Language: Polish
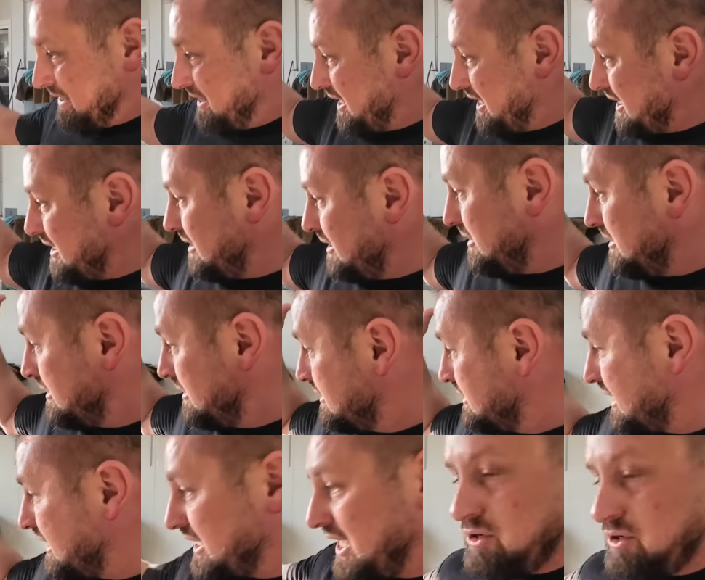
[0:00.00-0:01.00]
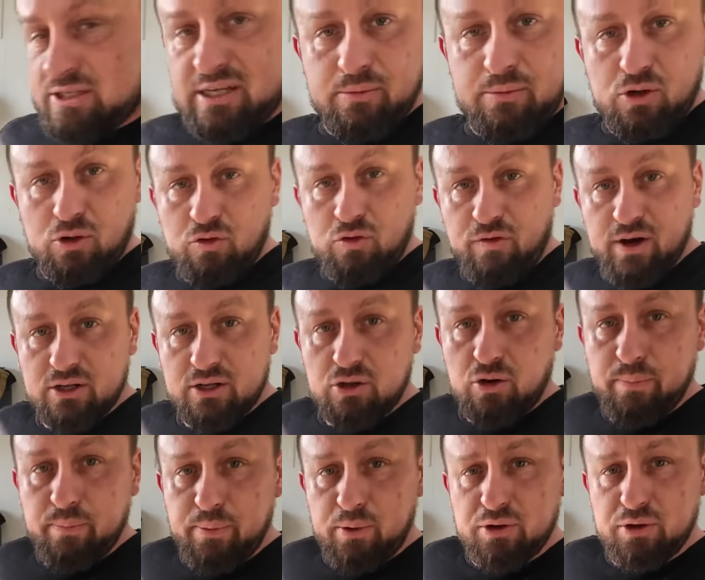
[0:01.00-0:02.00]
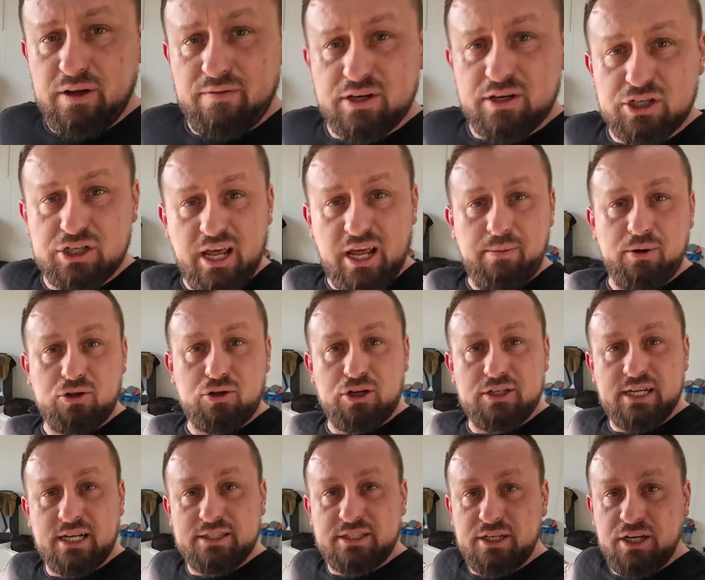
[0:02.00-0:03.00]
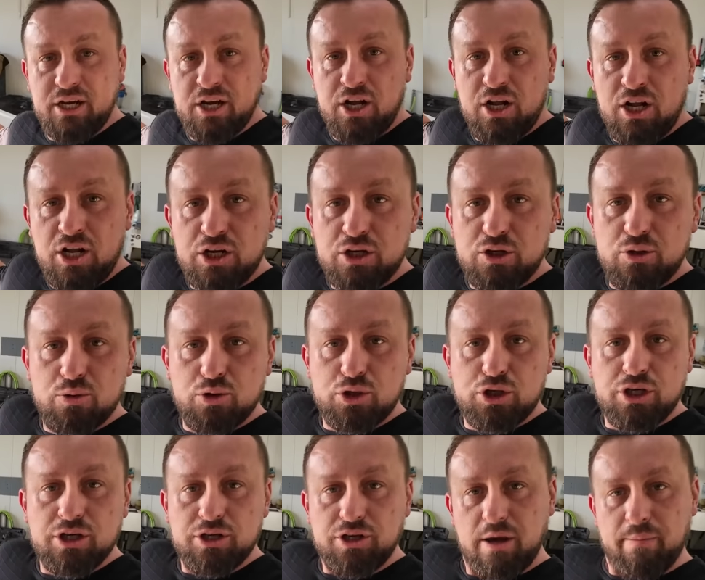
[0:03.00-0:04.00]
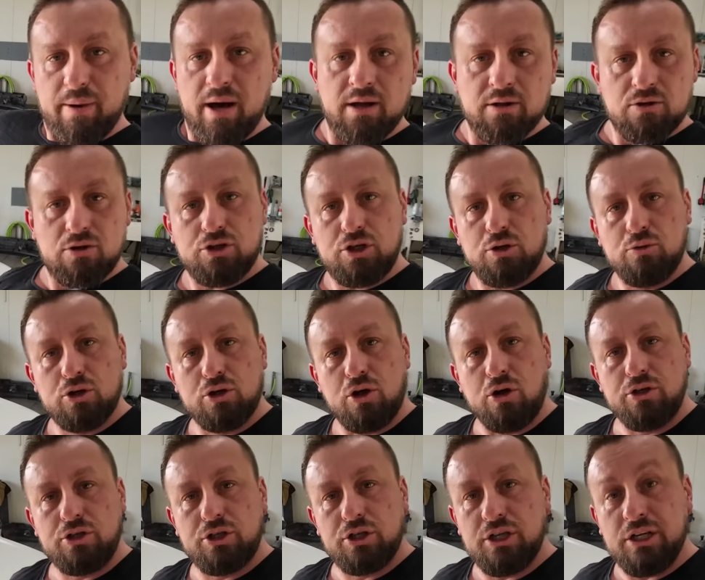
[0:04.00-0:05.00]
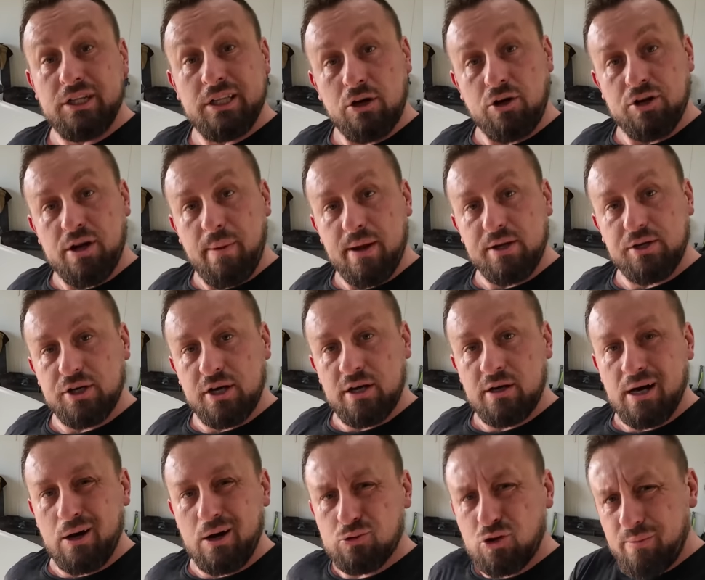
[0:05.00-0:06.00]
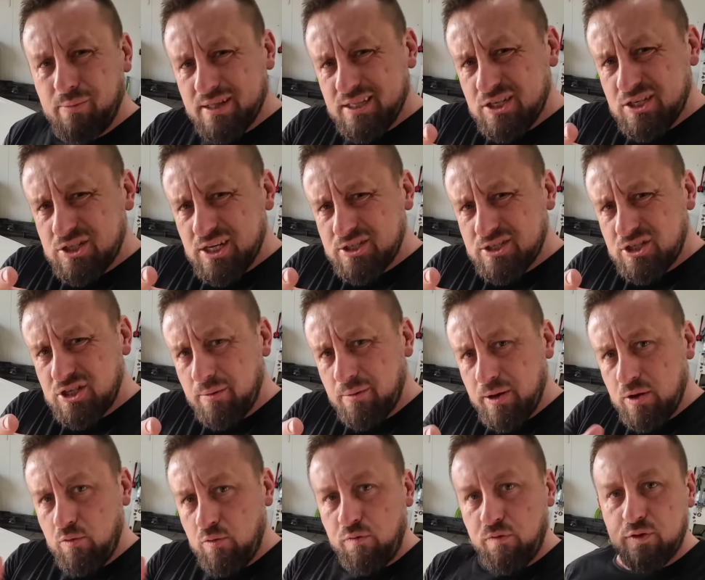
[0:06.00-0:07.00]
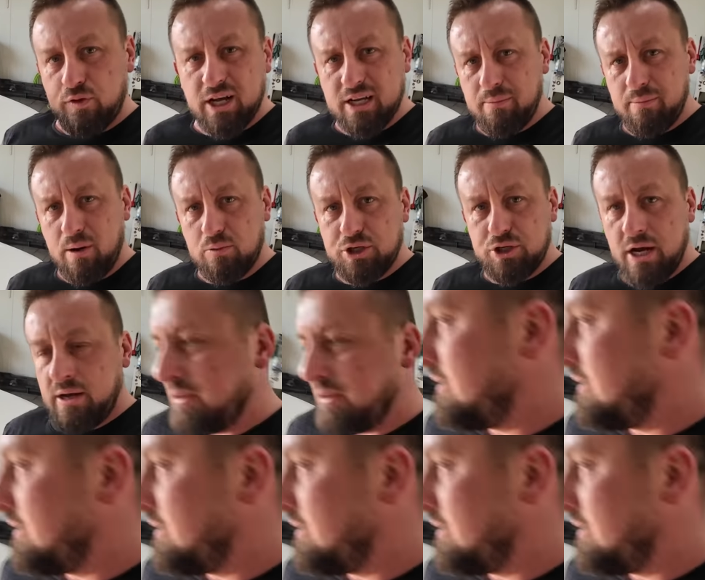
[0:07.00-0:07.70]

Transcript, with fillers: Dla Takiego samochodu warto, ponieważ tej motoryzacji już nie ma. To się już kończy i tego nie będzie. Automatyczna skrzynia biegów w takim aucie?